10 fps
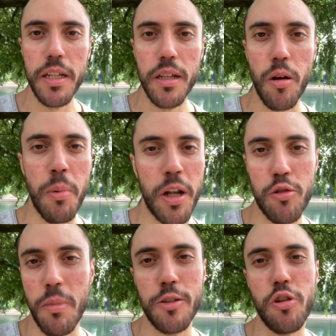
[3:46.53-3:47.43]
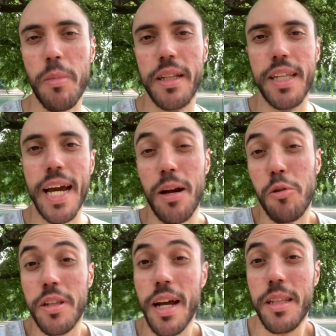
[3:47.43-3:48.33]
ho parlato maggiormente di
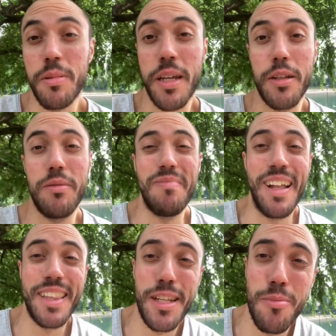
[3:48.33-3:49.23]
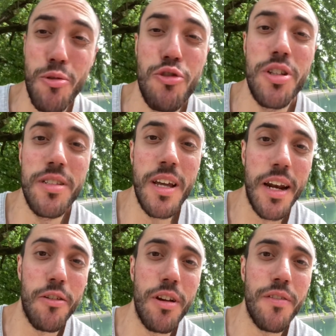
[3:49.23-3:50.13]
carboidrati perché altre tipologie di sgarri
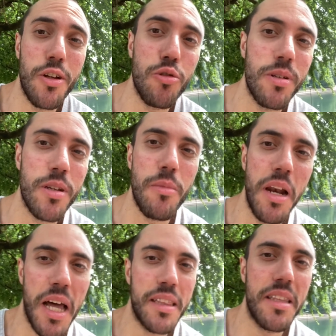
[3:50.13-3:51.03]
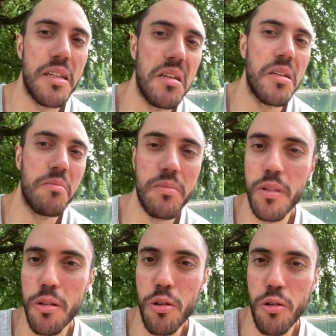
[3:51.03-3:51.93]
non ne faccio per esempio il latte
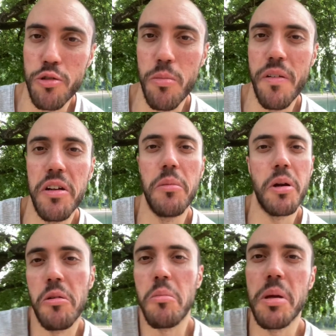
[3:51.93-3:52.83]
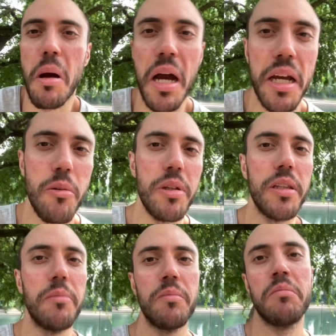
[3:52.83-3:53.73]
non lo sto bevendo però non mi manca
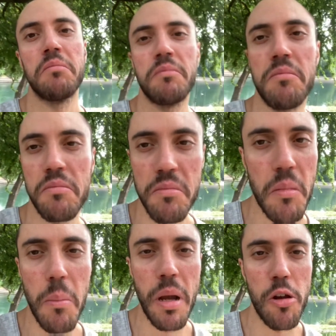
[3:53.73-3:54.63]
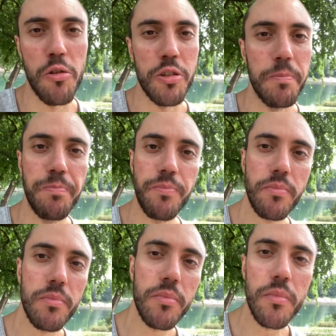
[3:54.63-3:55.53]
quindi meglio così
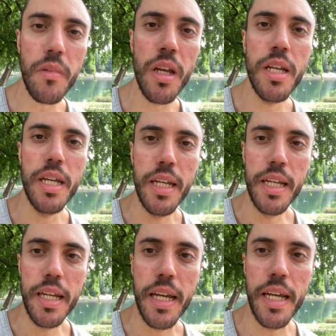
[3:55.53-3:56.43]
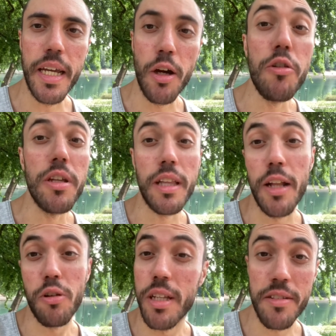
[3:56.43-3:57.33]
eh, ogni
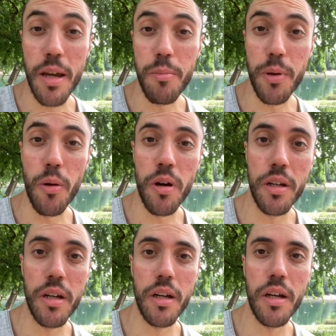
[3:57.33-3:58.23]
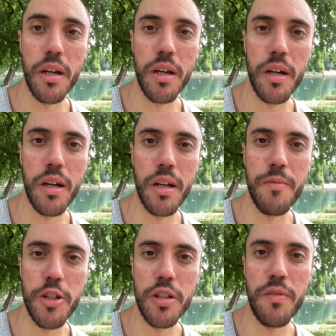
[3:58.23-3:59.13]
tanto ad esempio eh,
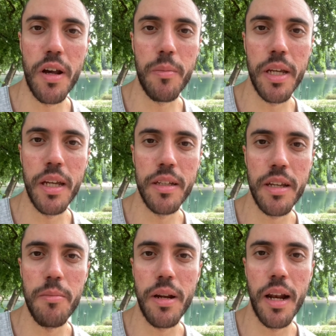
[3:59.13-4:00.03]
invece di farmi sempre